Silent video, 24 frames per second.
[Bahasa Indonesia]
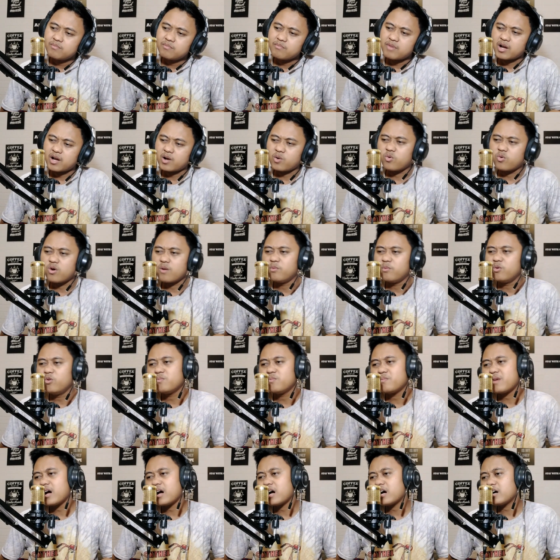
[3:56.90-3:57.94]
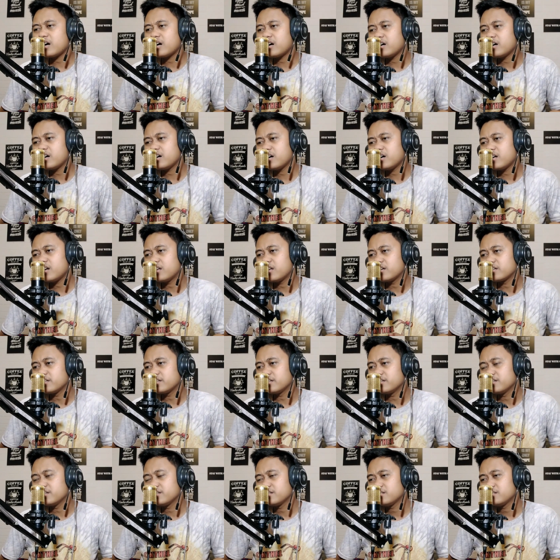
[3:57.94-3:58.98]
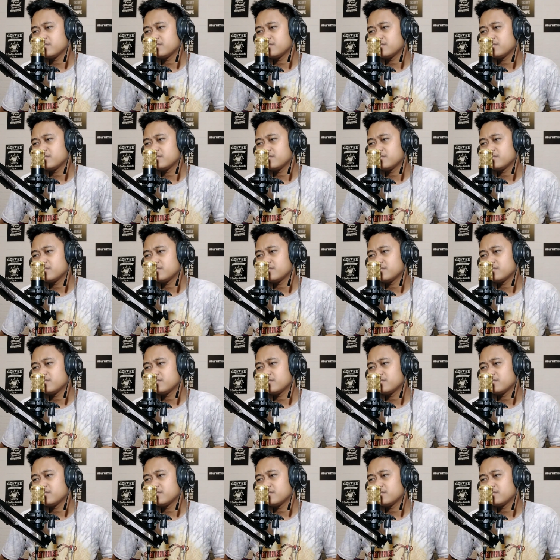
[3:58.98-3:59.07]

Mana gua belum makan lagi.